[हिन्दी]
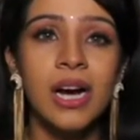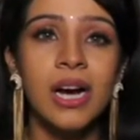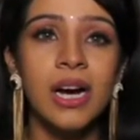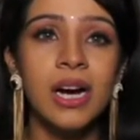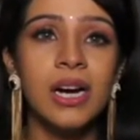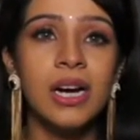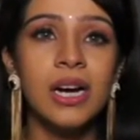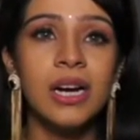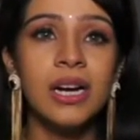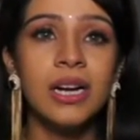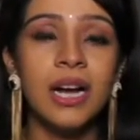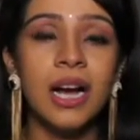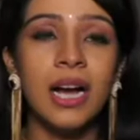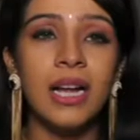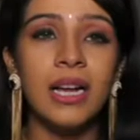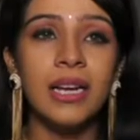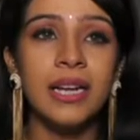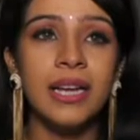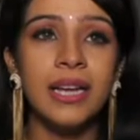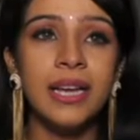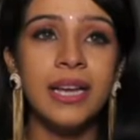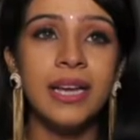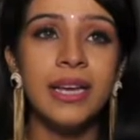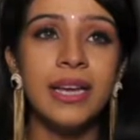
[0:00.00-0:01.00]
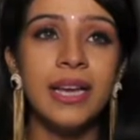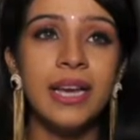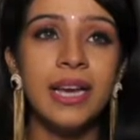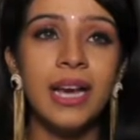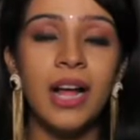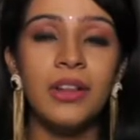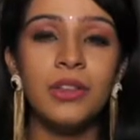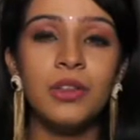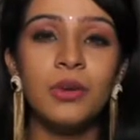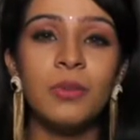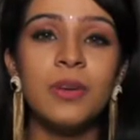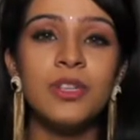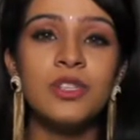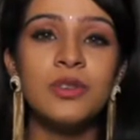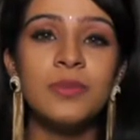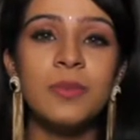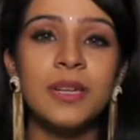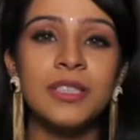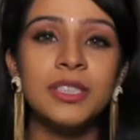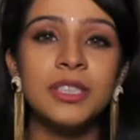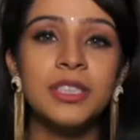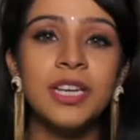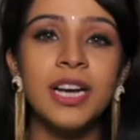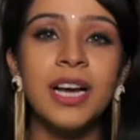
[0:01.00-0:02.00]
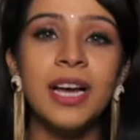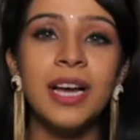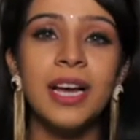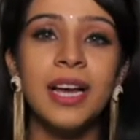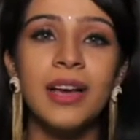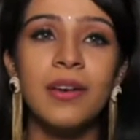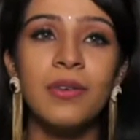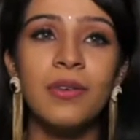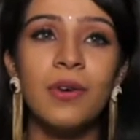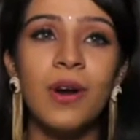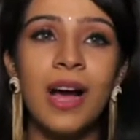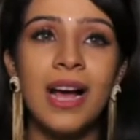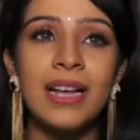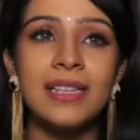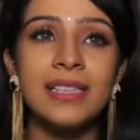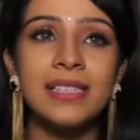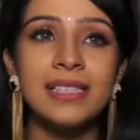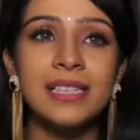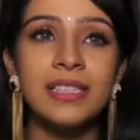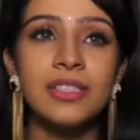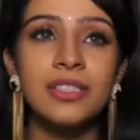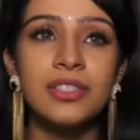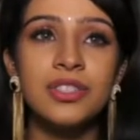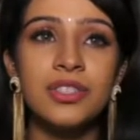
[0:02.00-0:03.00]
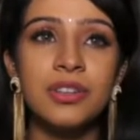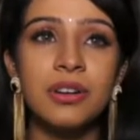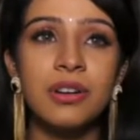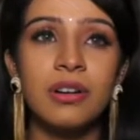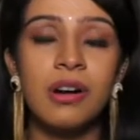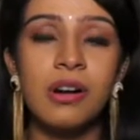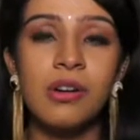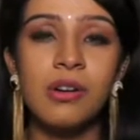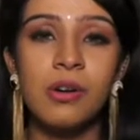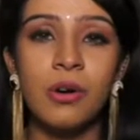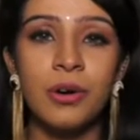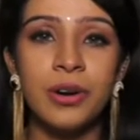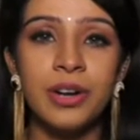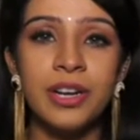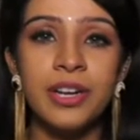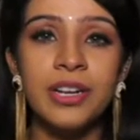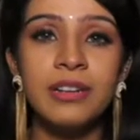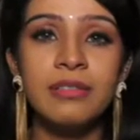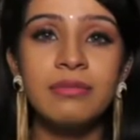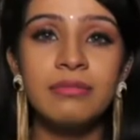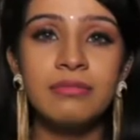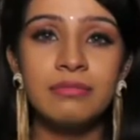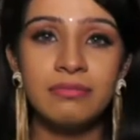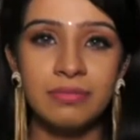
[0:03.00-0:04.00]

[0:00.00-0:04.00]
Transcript: काली के हाथों में जो बच्चा है वो एज सच अकॉर्डिंग